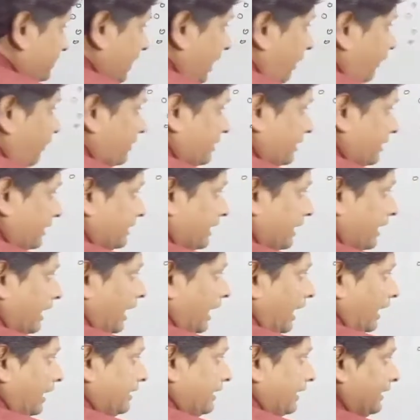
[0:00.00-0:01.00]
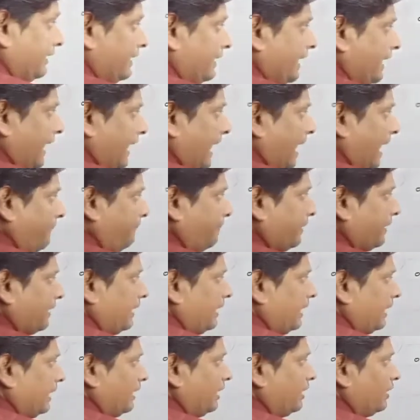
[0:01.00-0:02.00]
क्या होना चाहिए यानी एफ
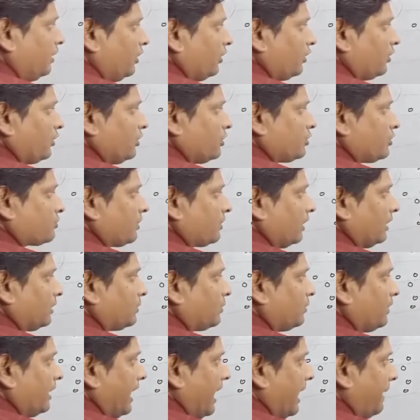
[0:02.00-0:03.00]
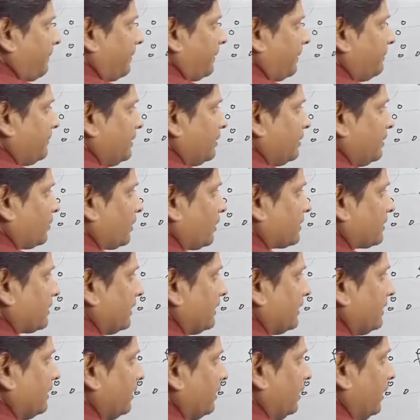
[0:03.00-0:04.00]
ए इजक्वल टू एफ बी होना
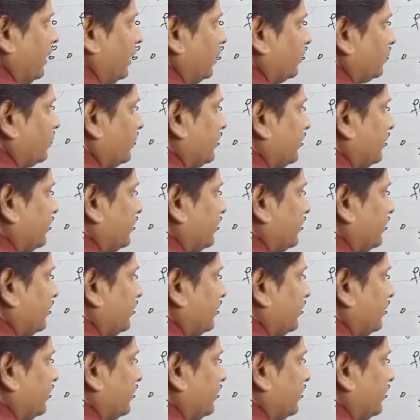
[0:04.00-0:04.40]
चाहिए तो